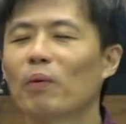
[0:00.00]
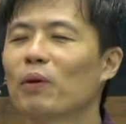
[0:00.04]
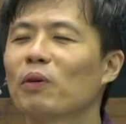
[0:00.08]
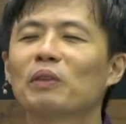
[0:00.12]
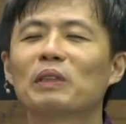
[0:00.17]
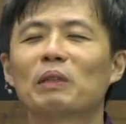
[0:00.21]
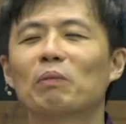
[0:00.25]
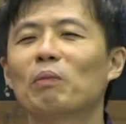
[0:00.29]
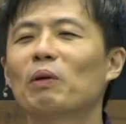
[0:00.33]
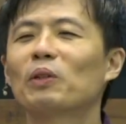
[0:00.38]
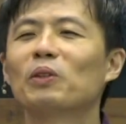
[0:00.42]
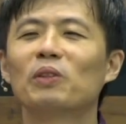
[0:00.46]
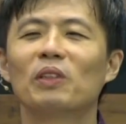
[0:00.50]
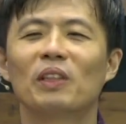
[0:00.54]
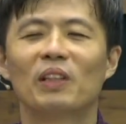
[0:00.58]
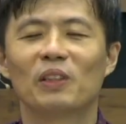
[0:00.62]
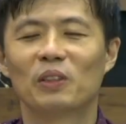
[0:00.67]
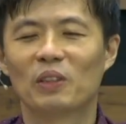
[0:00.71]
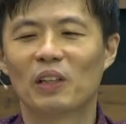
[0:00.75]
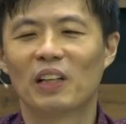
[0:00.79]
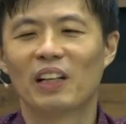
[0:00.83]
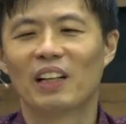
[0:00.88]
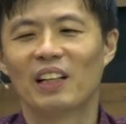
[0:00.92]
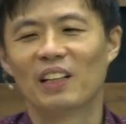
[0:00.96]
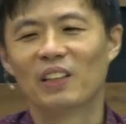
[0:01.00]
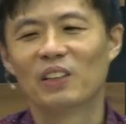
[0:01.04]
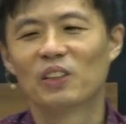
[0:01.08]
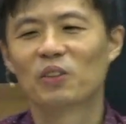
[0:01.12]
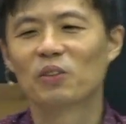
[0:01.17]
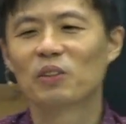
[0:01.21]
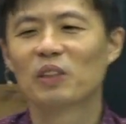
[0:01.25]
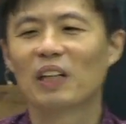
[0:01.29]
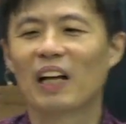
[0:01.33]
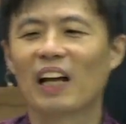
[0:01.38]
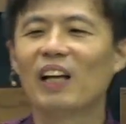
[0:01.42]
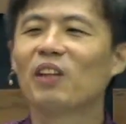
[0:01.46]
不用什么，
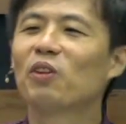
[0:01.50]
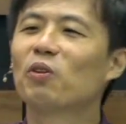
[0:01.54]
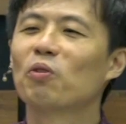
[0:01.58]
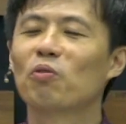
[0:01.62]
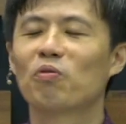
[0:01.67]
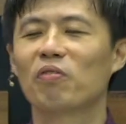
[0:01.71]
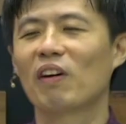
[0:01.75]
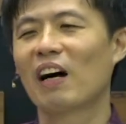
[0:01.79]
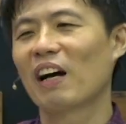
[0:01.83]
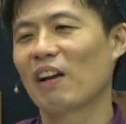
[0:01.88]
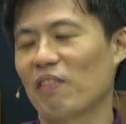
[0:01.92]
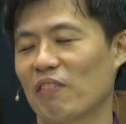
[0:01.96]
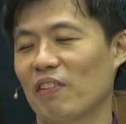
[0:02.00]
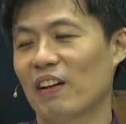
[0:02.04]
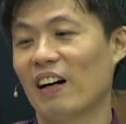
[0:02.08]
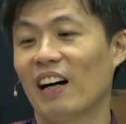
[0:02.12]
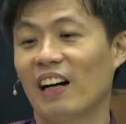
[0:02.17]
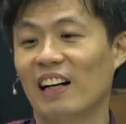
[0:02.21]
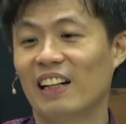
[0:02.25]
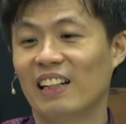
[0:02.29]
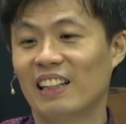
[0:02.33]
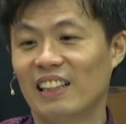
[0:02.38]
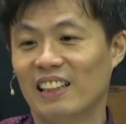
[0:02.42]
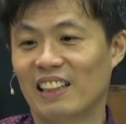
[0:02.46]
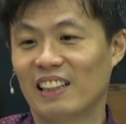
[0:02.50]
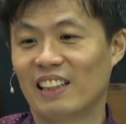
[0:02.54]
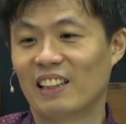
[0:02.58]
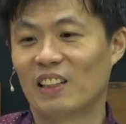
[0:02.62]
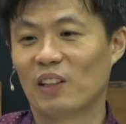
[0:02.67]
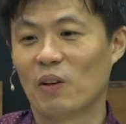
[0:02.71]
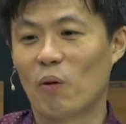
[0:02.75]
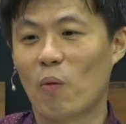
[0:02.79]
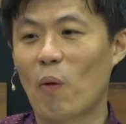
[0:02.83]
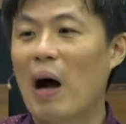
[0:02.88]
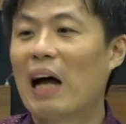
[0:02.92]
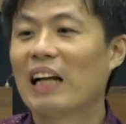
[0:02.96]
就是 eight to five 啊，
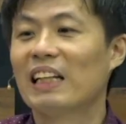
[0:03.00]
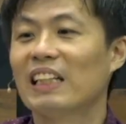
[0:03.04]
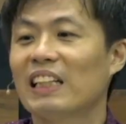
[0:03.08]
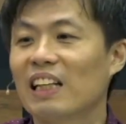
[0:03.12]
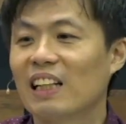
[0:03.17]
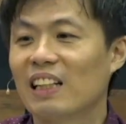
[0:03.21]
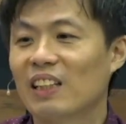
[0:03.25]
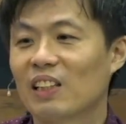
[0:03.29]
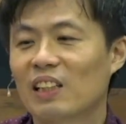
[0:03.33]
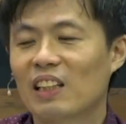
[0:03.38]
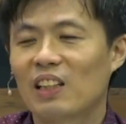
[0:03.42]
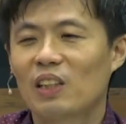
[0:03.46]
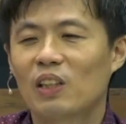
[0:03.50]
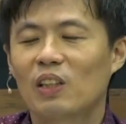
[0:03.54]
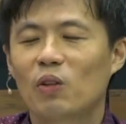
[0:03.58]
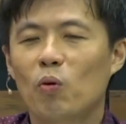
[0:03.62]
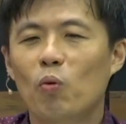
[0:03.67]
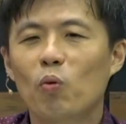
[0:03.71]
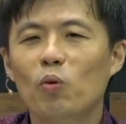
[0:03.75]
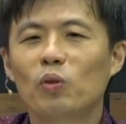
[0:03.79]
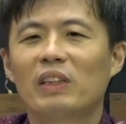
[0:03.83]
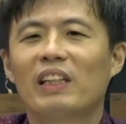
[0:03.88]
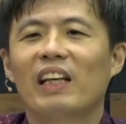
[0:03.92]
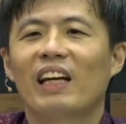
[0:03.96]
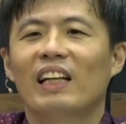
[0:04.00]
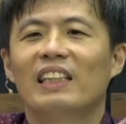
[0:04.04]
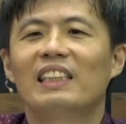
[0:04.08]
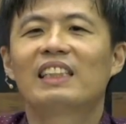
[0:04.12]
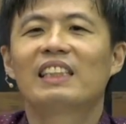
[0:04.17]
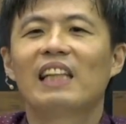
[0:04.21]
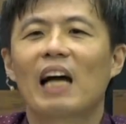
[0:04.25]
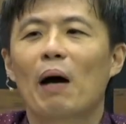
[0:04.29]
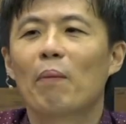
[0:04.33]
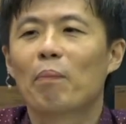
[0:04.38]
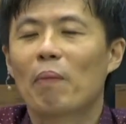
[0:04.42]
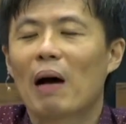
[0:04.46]
完五点
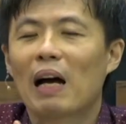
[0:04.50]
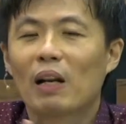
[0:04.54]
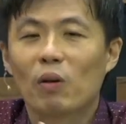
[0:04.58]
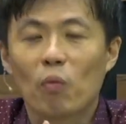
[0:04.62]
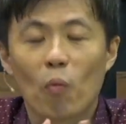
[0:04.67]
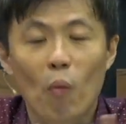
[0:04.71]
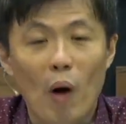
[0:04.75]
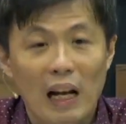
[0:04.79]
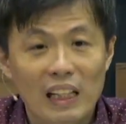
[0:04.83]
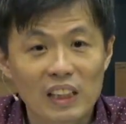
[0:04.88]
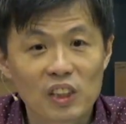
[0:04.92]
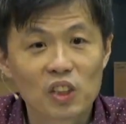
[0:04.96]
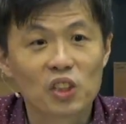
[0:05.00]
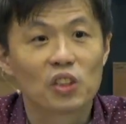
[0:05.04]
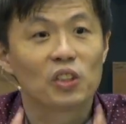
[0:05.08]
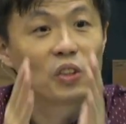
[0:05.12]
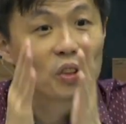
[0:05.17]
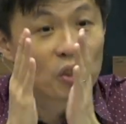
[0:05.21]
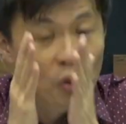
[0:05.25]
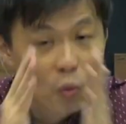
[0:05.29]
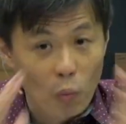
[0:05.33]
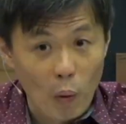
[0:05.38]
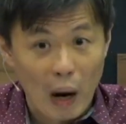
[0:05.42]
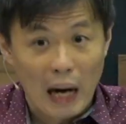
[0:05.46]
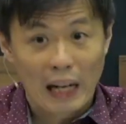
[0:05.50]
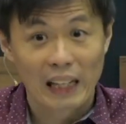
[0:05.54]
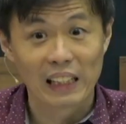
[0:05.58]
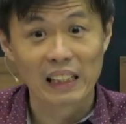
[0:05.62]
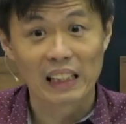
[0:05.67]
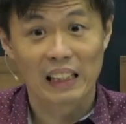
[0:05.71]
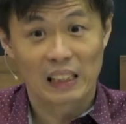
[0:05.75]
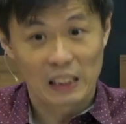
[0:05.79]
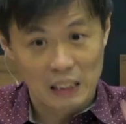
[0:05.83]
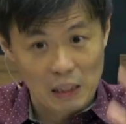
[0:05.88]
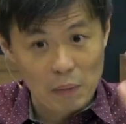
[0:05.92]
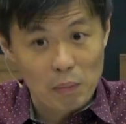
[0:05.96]
下班完事就完
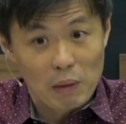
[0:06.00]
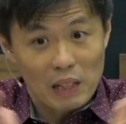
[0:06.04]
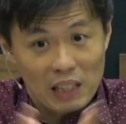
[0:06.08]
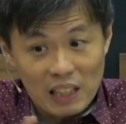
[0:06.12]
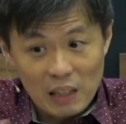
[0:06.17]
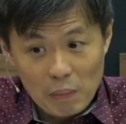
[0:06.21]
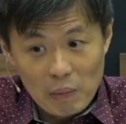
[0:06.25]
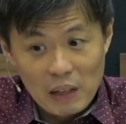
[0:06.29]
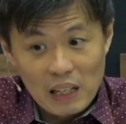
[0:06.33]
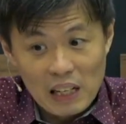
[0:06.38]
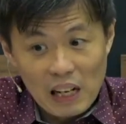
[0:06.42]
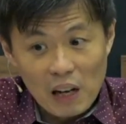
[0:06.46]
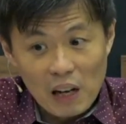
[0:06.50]
的，你们你们